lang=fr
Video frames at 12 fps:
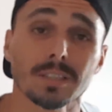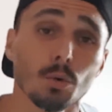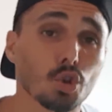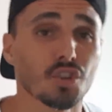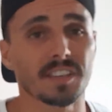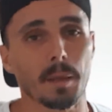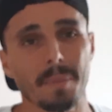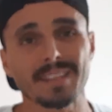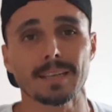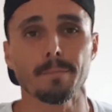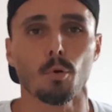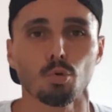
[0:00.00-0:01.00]
C'est où que je vais
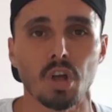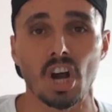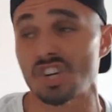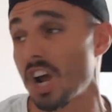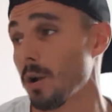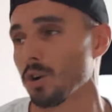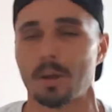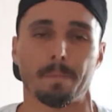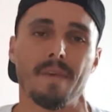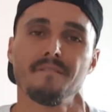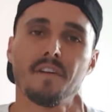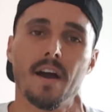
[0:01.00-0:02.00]
dépenser beaucoup d'argent alors que j'ai
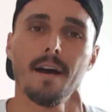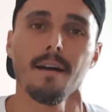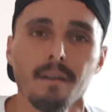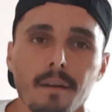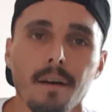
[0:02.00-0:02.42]
payé le franc